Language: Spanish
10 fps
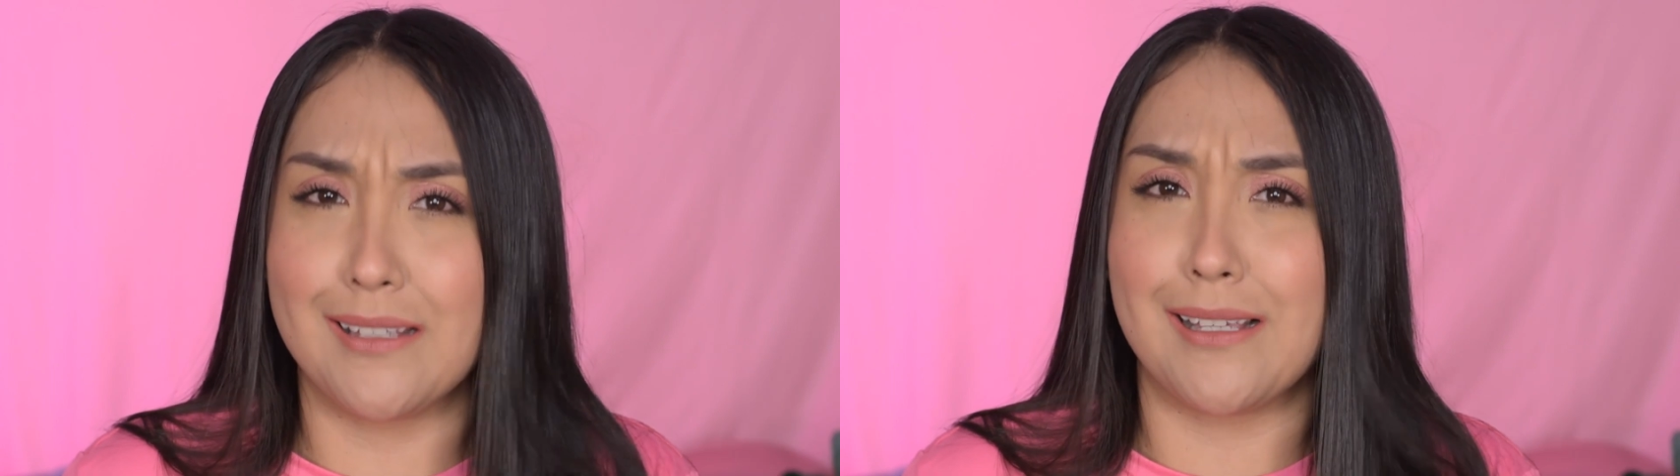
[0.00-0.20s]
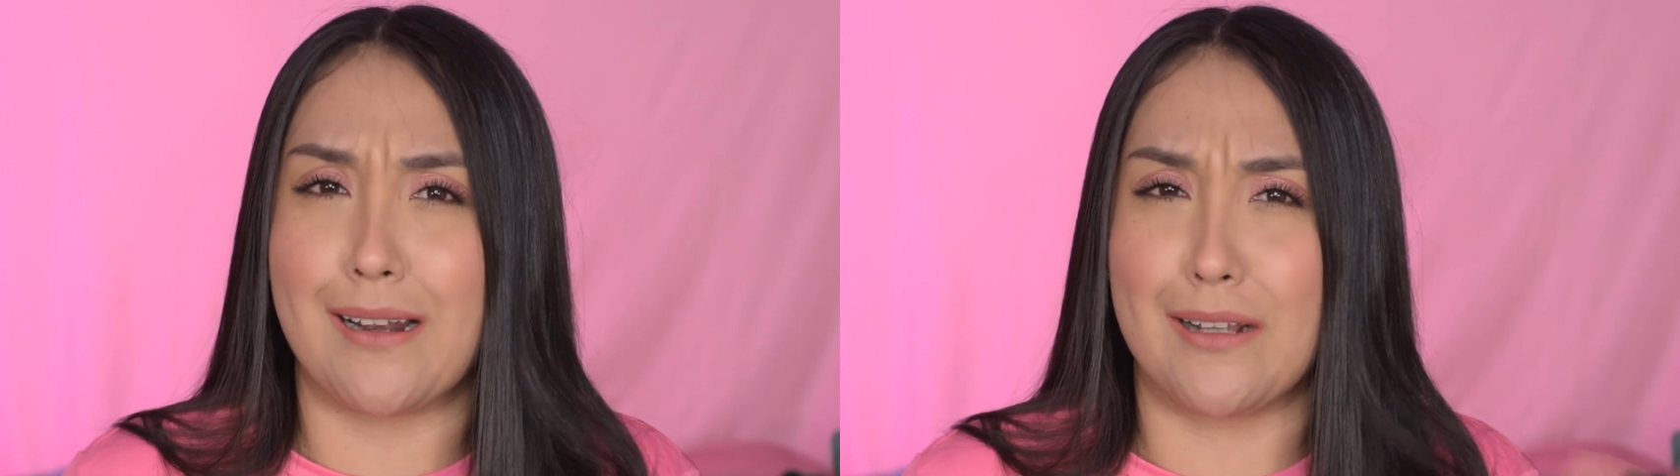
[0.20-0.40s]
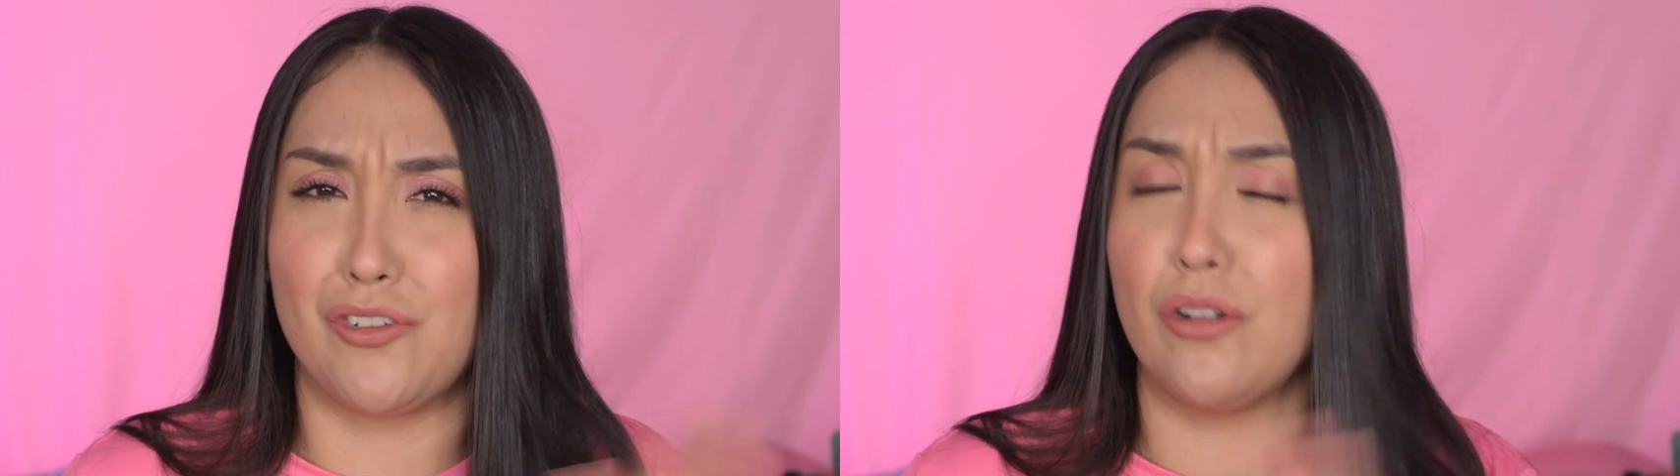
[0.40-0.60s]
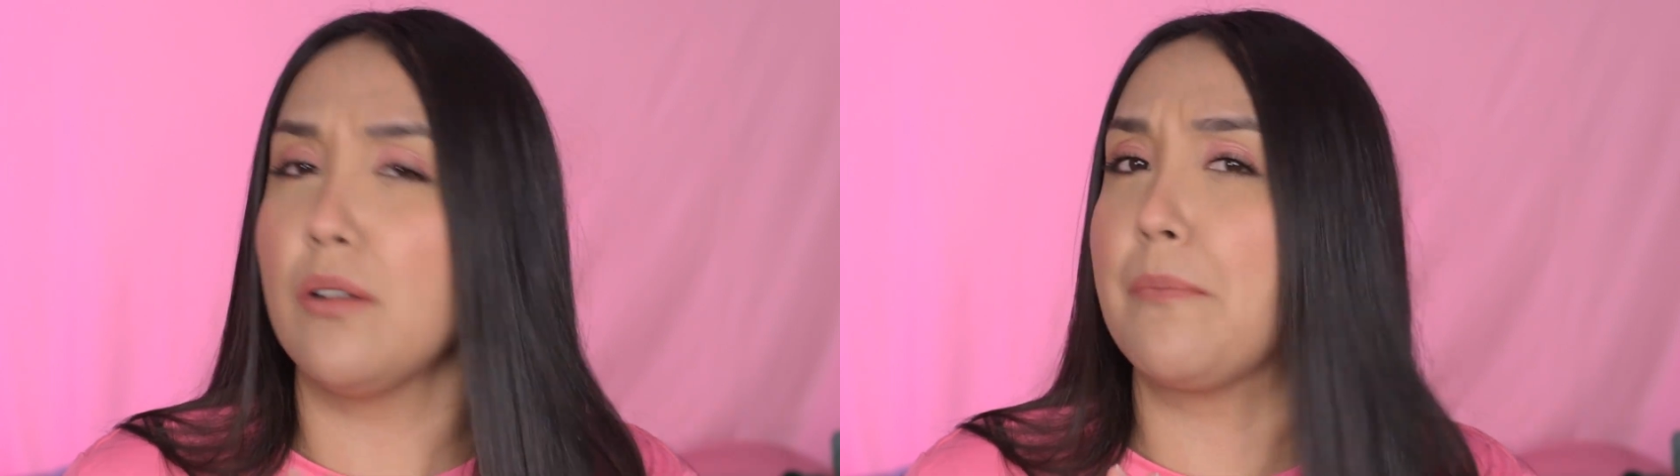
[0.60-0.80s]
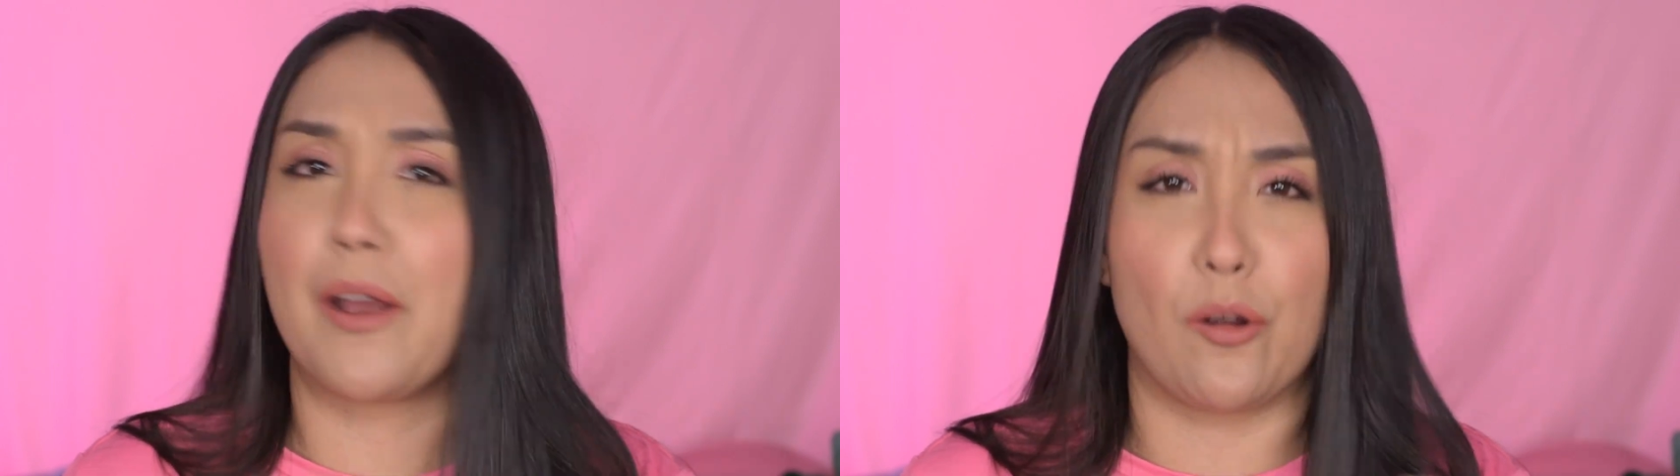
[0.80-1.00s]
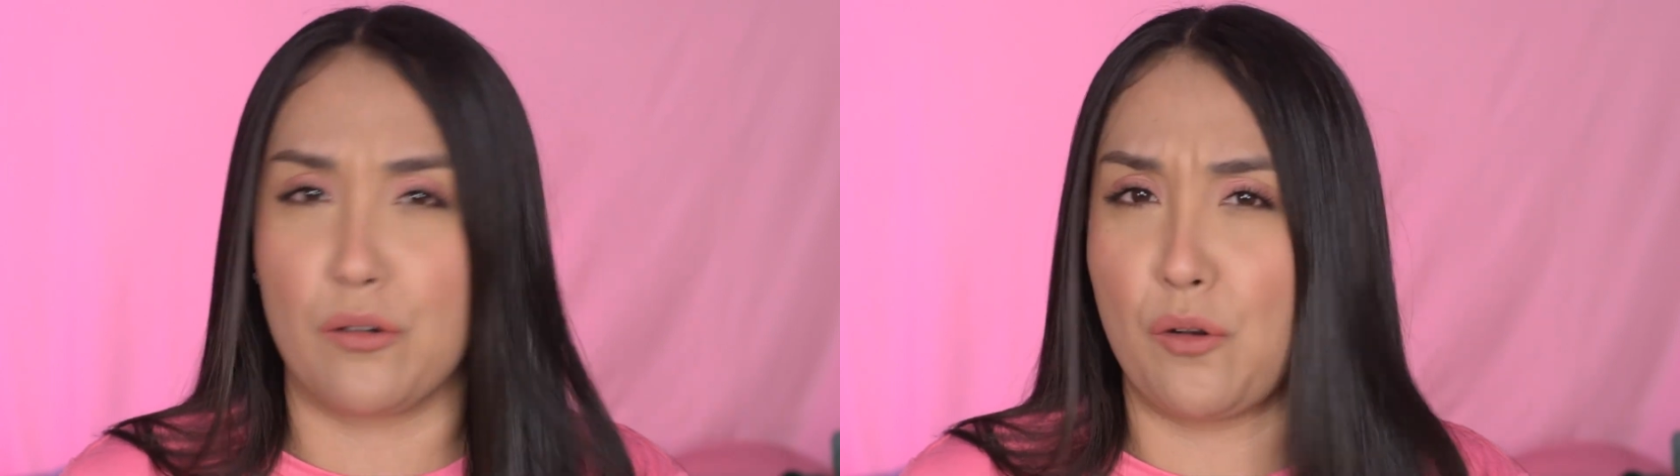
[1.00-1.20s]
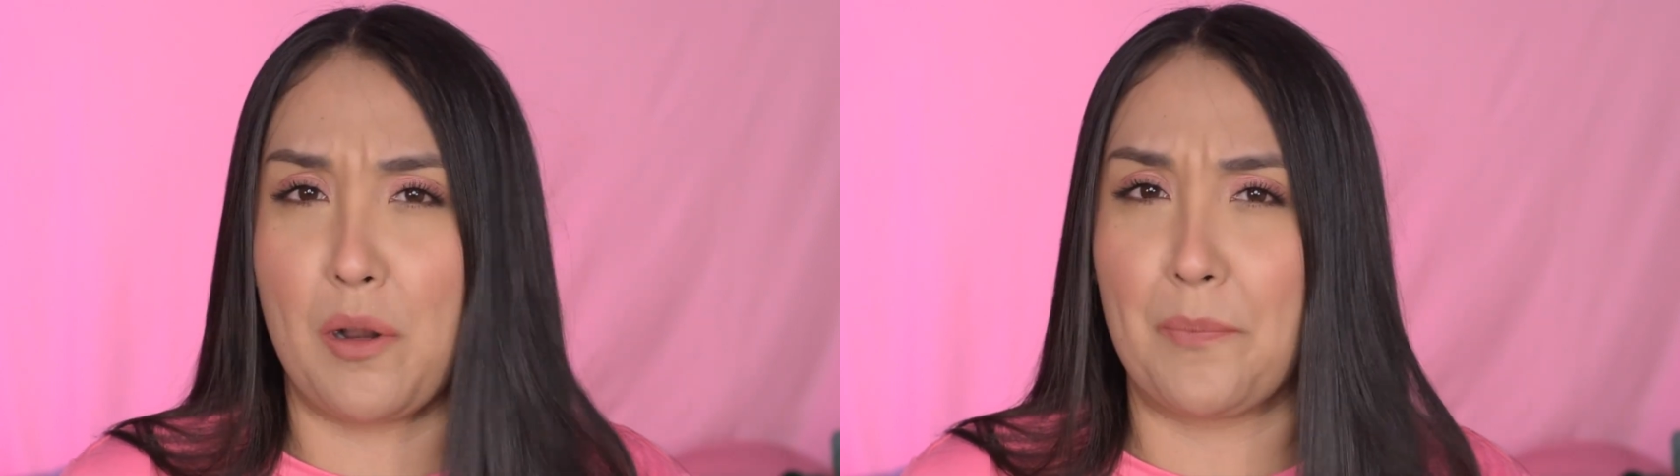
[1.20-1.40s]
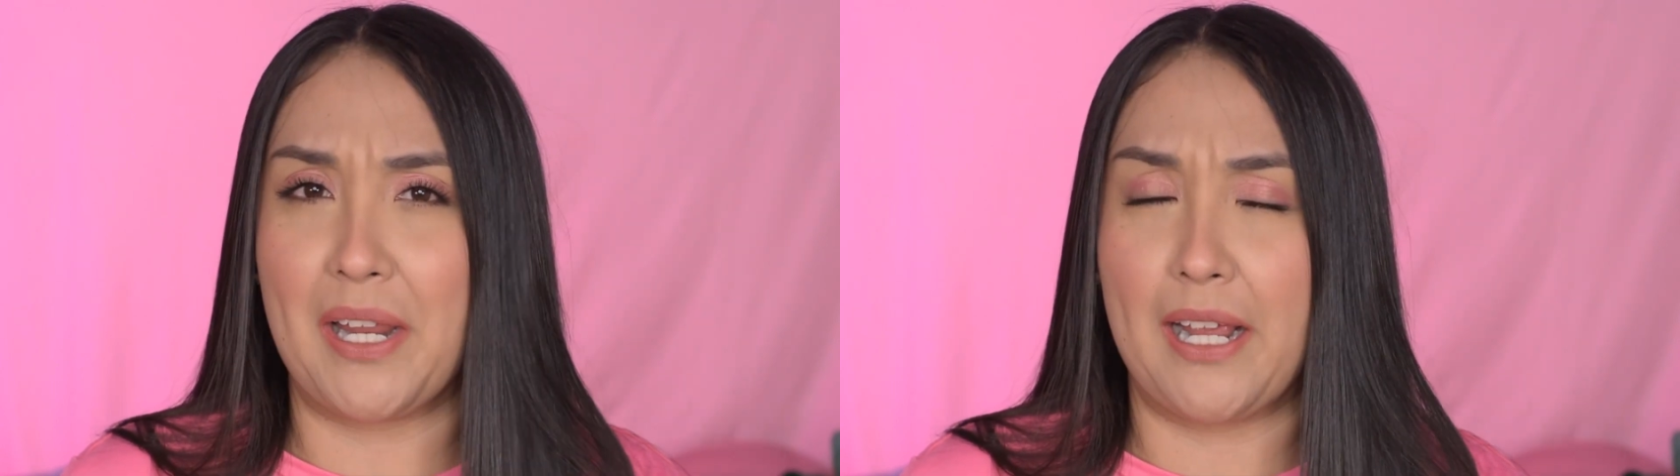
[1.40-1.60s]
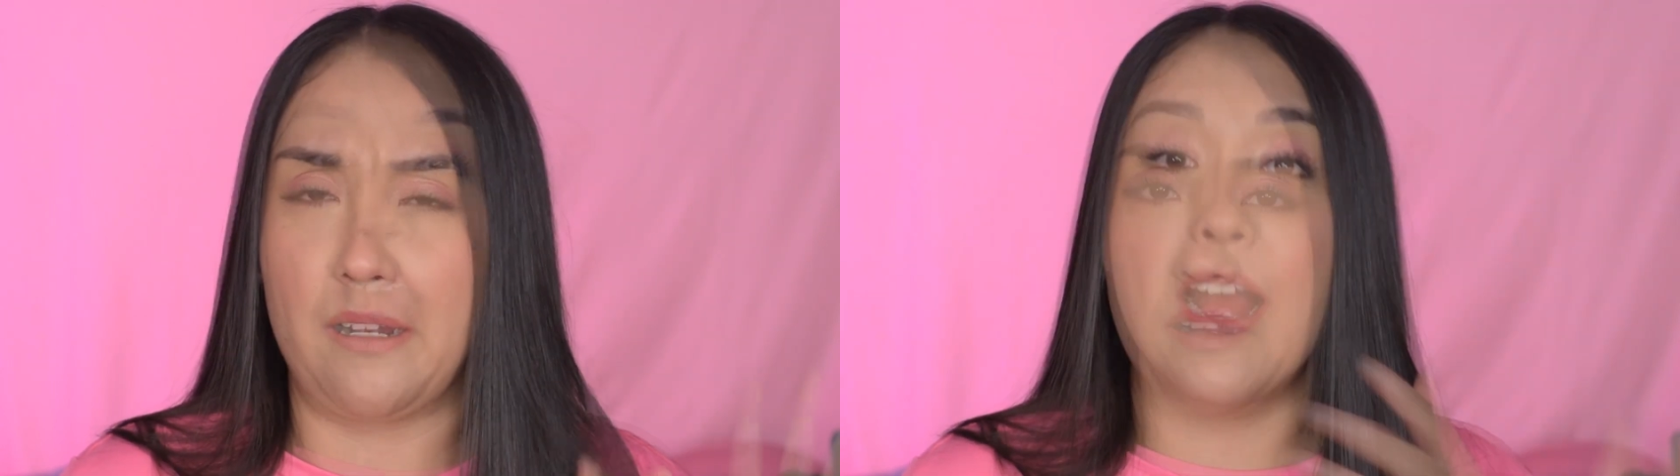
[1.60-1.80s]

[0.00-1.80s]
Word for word: esa reacción, mejor no lo apliquen.